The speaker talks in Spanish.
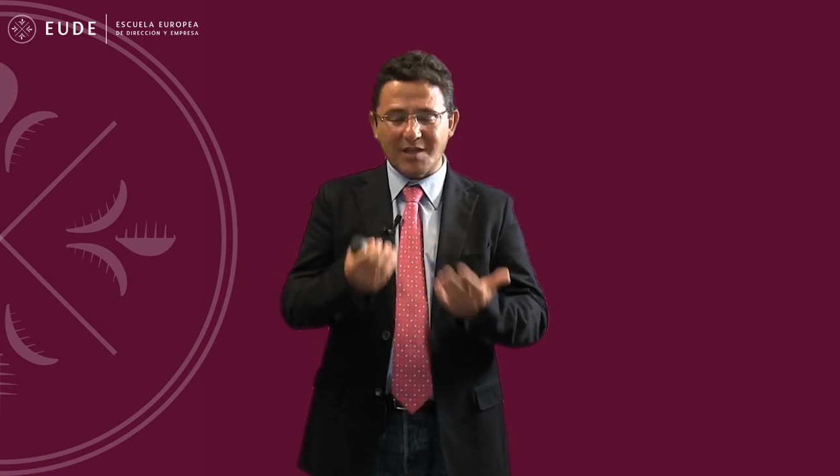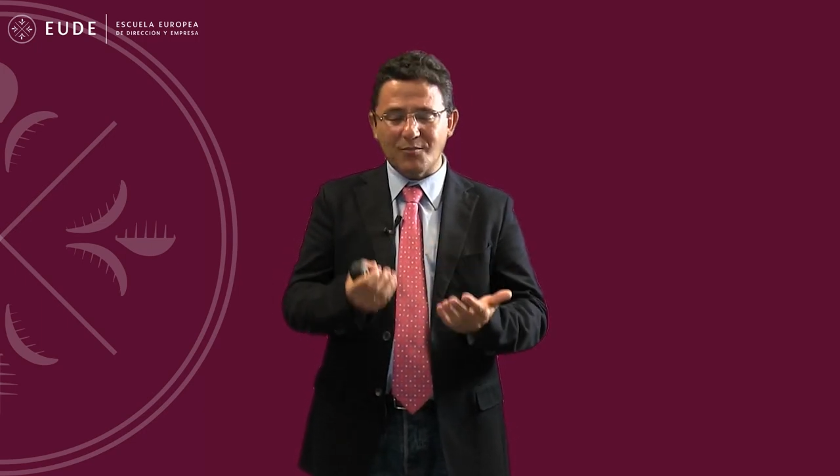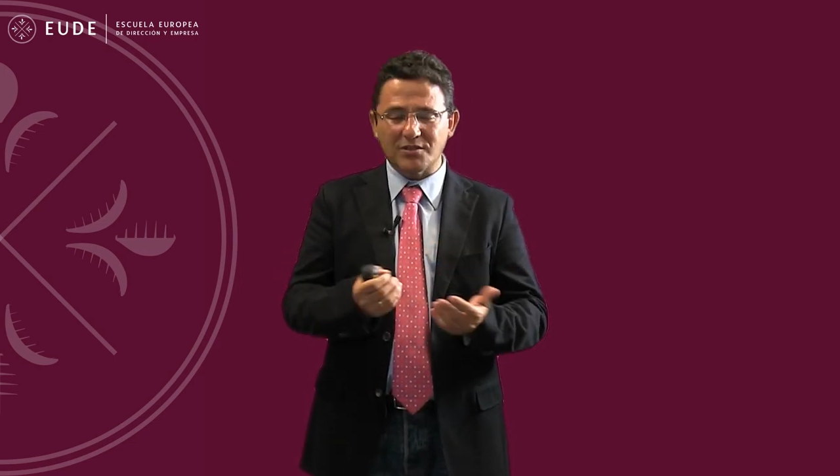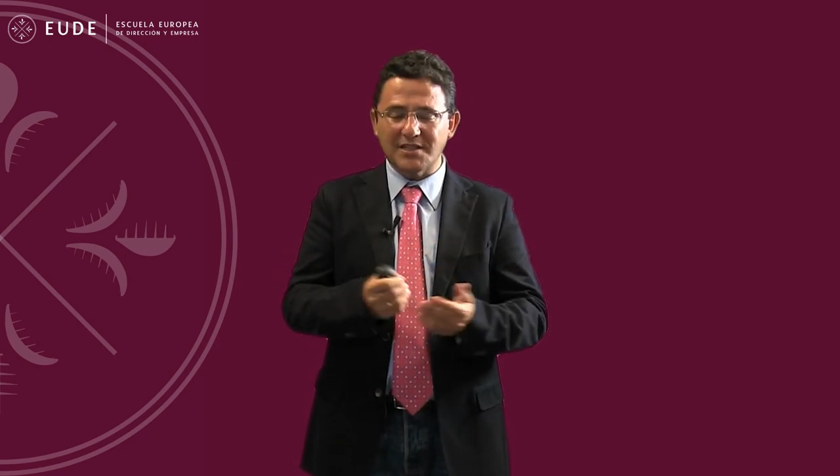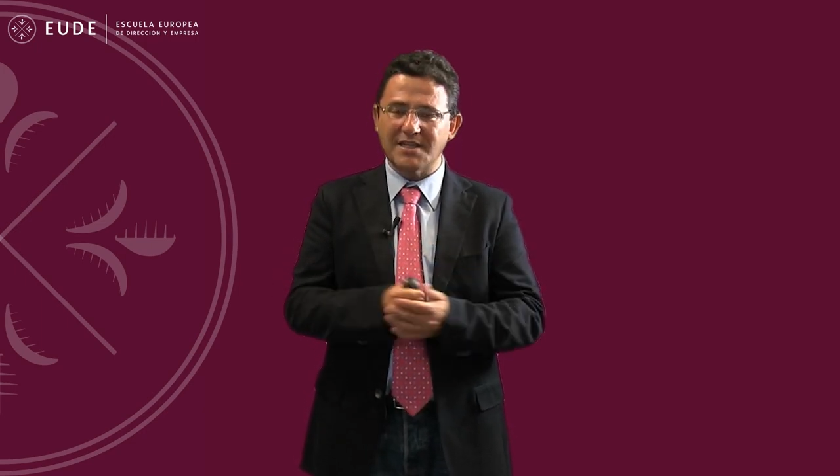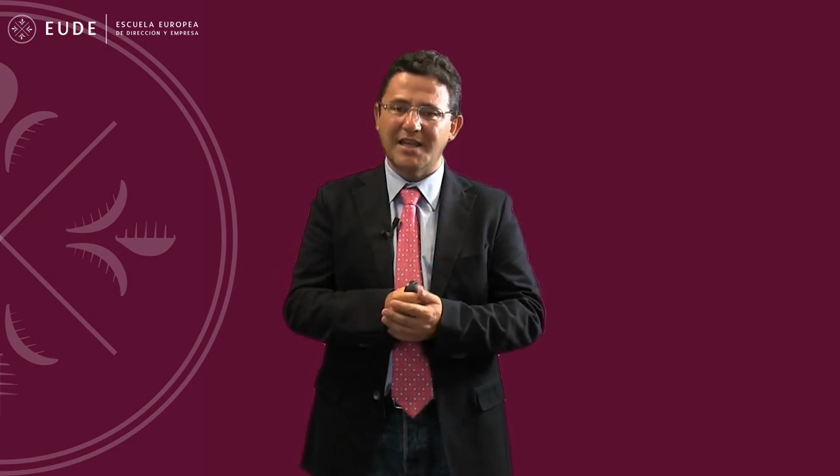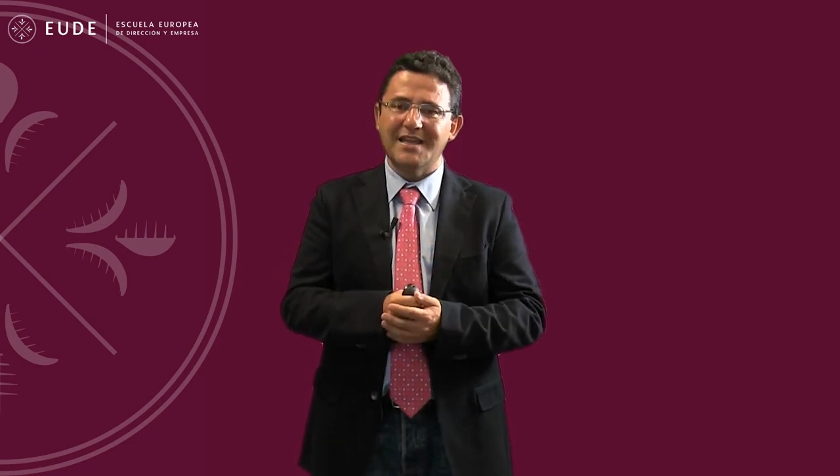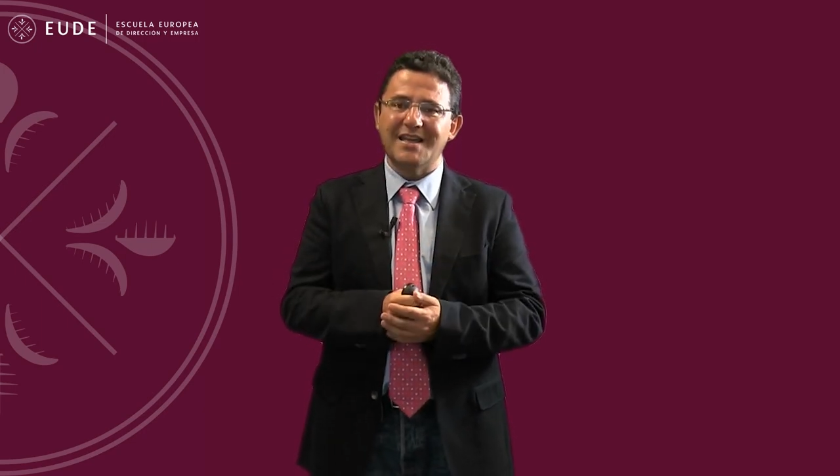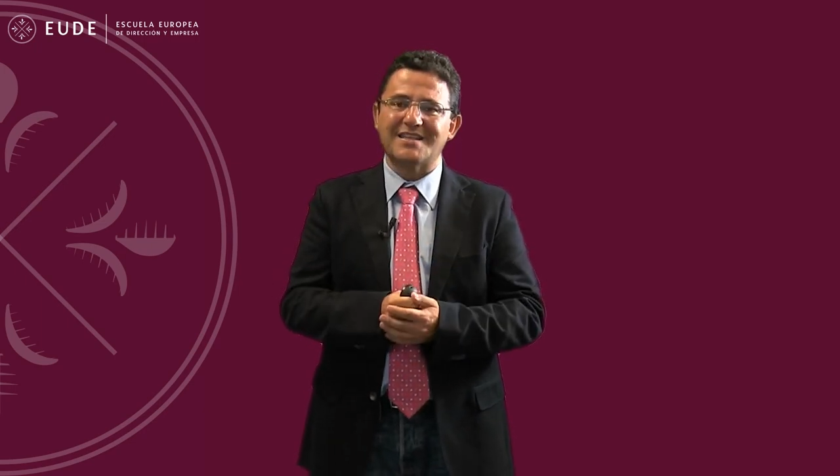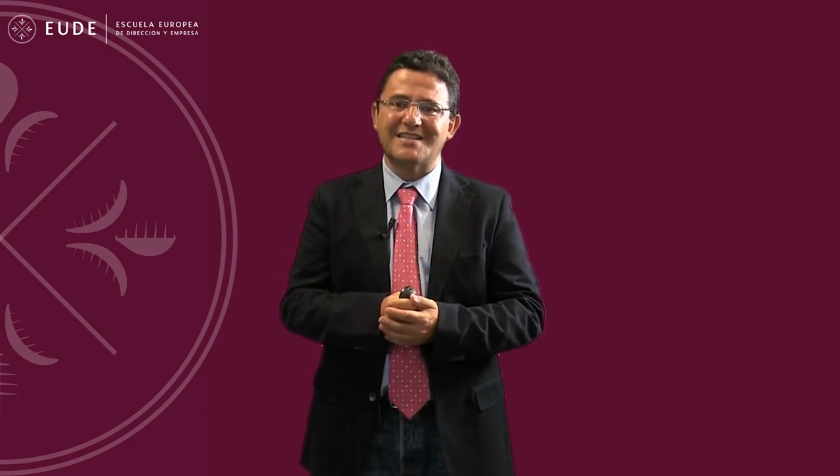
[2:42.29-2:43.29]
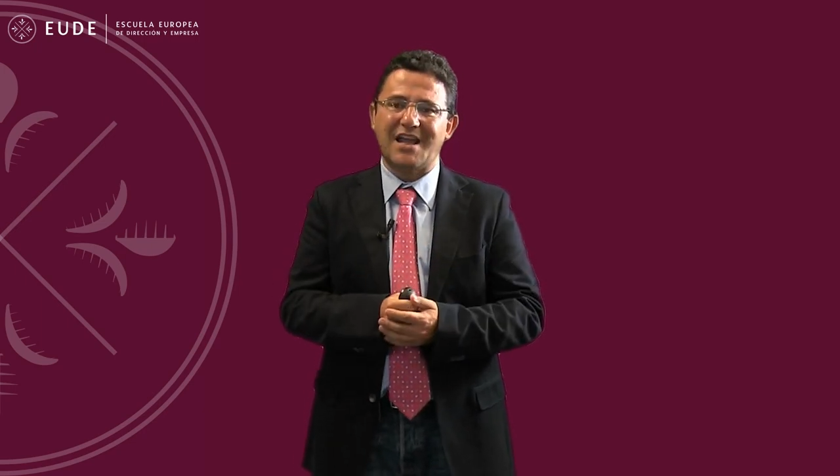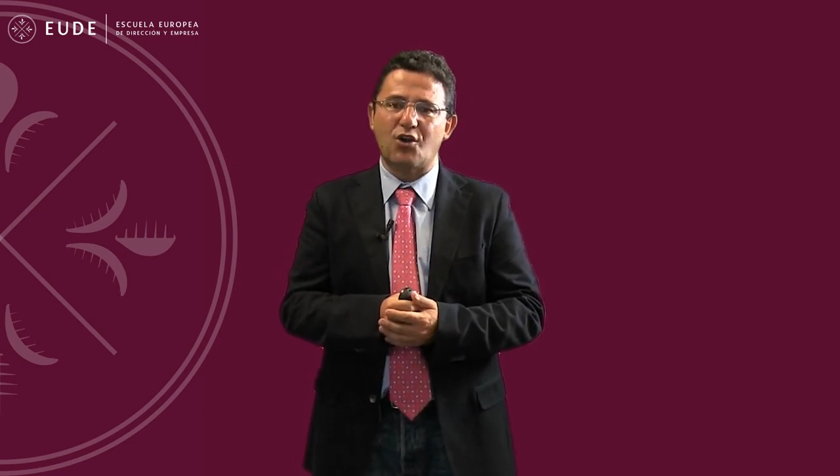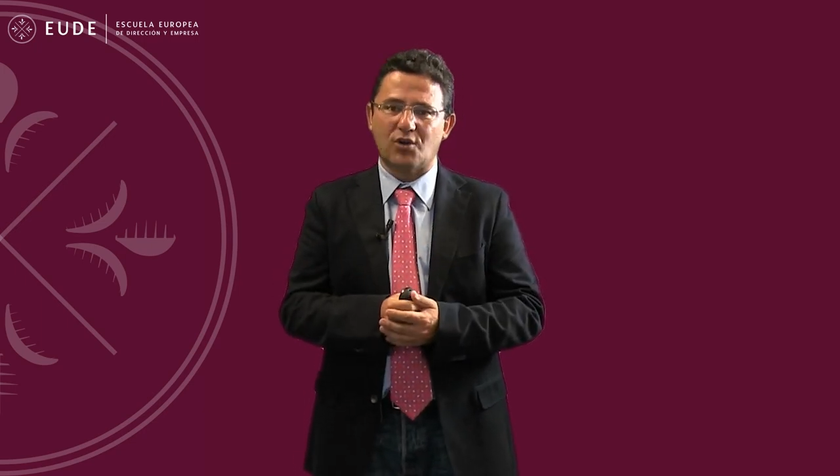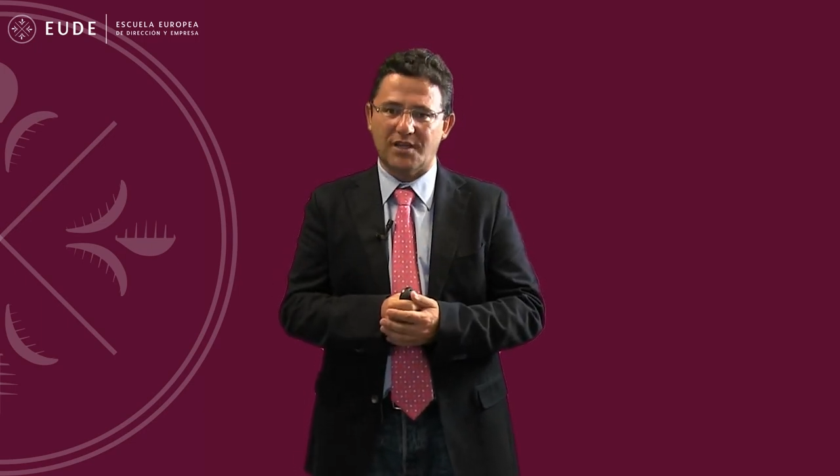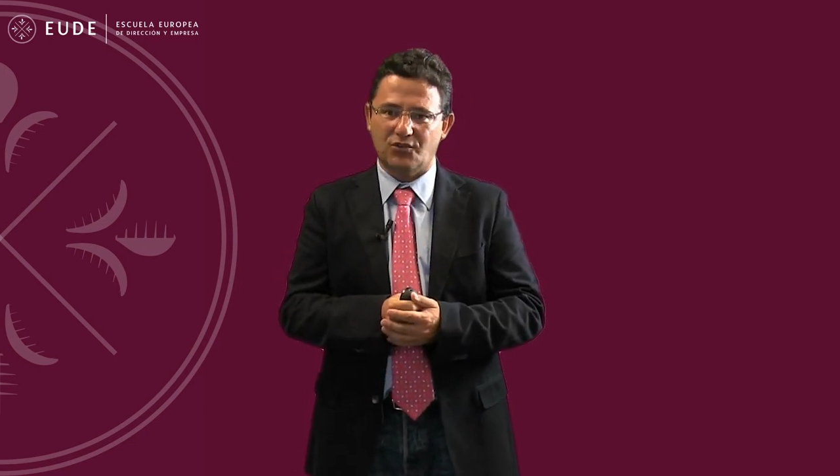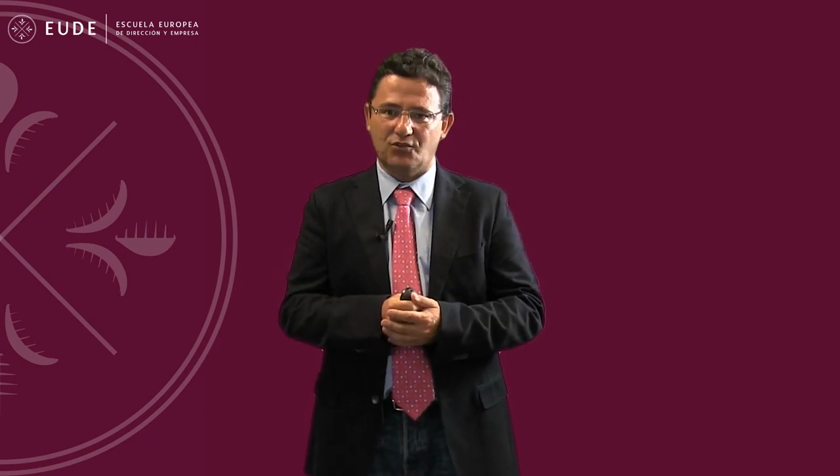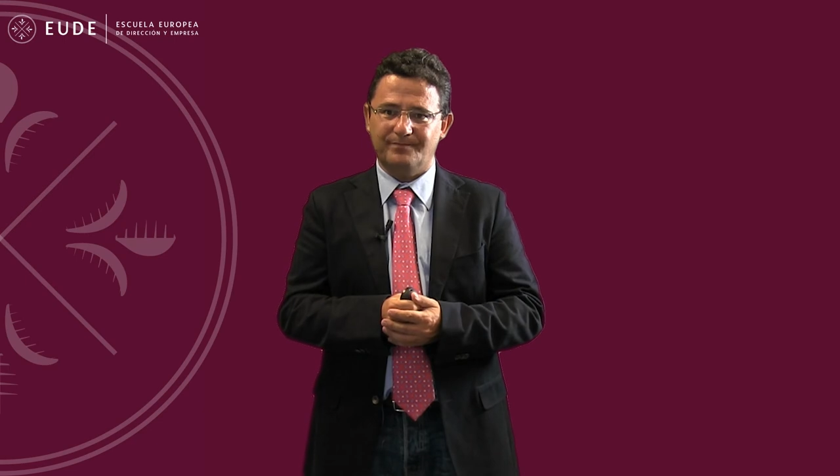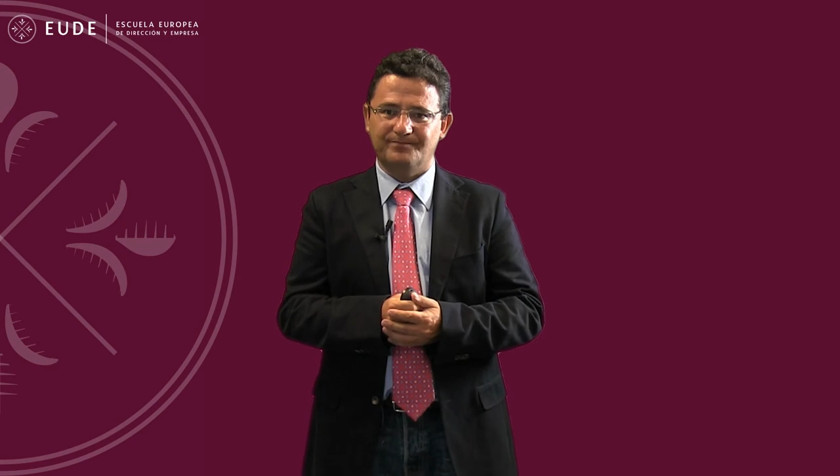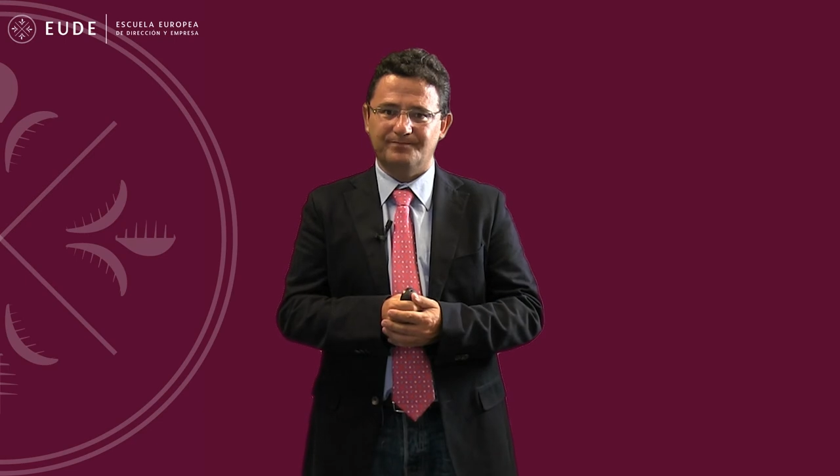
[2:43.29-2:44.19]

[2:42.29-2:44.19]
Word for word: aportéis sea correcto.